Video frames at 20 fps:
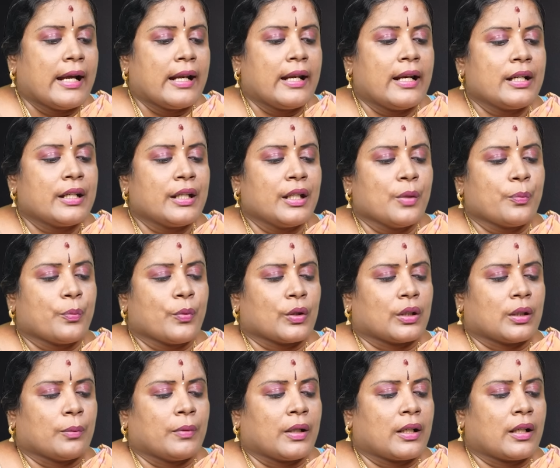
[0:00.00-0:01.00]
எல்என்டியை
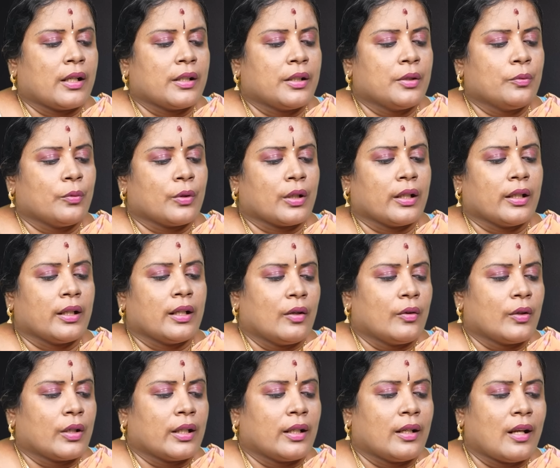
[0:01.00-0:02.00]
பொறுத்த மட்டிலையும் ஒரு
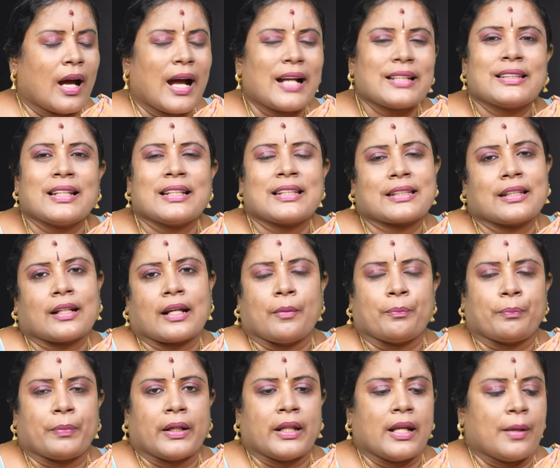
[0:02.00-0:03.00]
ஒரு லார்ஜஸ்ட்
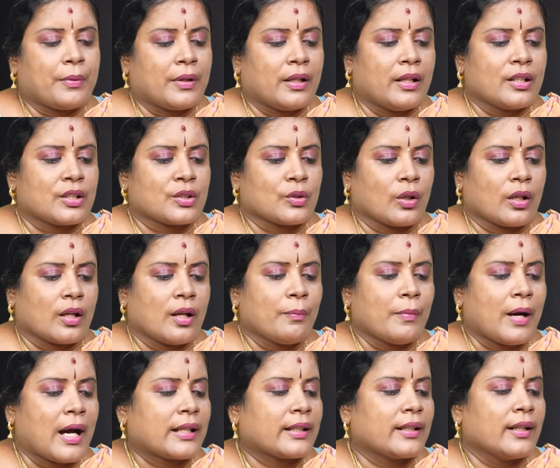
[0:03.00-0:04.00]
கம்பெனி அப்படின்னே
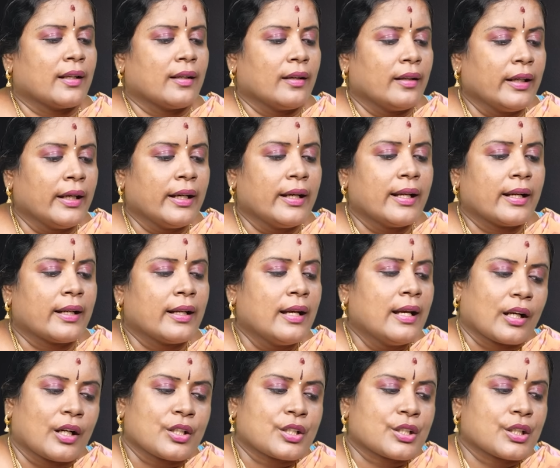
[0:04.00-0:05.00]
சொல்லலாம் மார்க்கெட் லீடர்
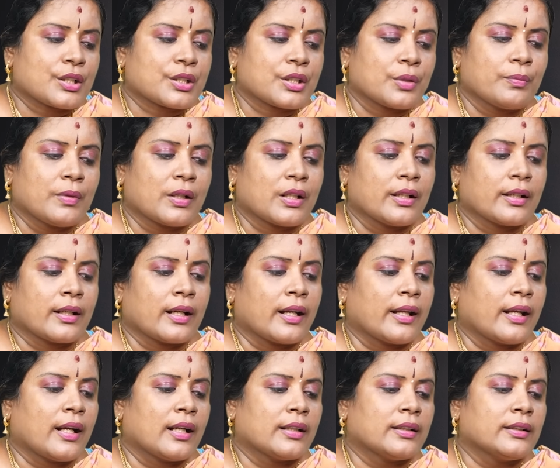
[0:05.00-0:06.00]
கன்ஸ்ட்ரக்ஷன் மட்டும்
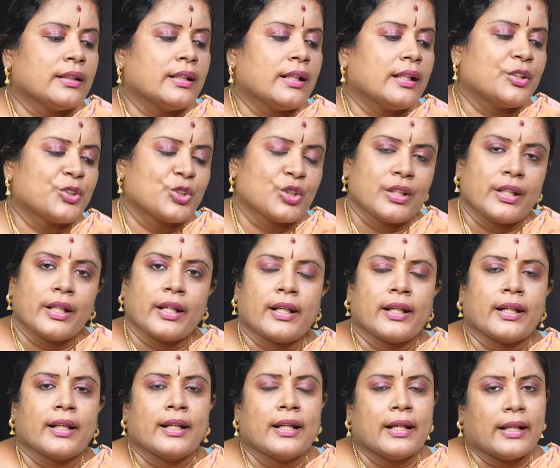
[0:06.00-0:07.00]
கிடையாது
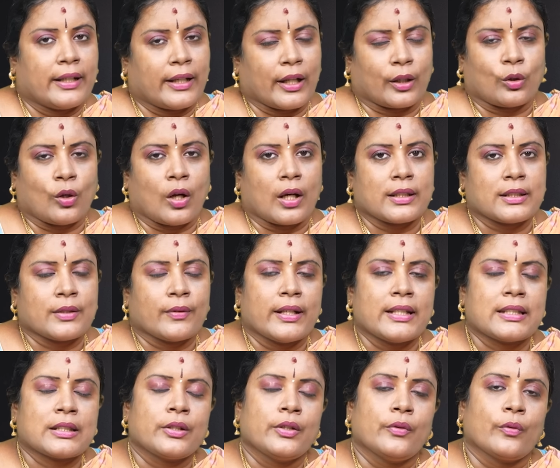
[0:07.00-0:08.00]
இன்ஜினியரிங் டெக்னாலஜி
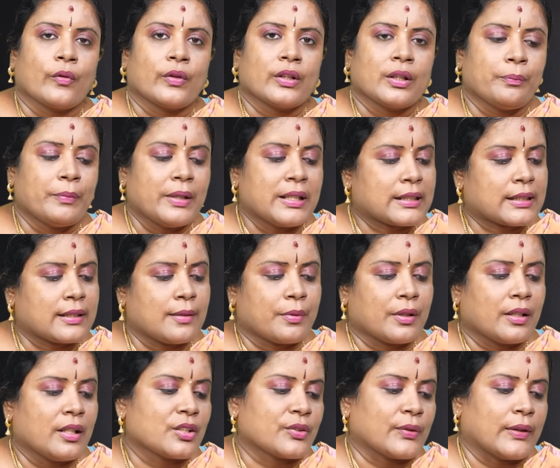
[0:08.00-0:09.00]
வைஸும் இவங்க வந்து பெஸ்ட்
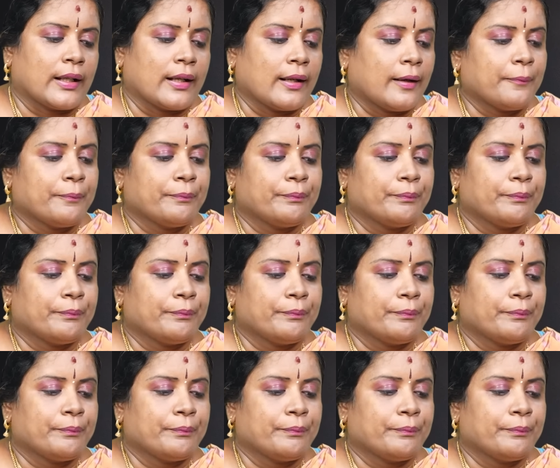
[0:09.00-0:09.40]
அப்படின்னே சொல்லலாம்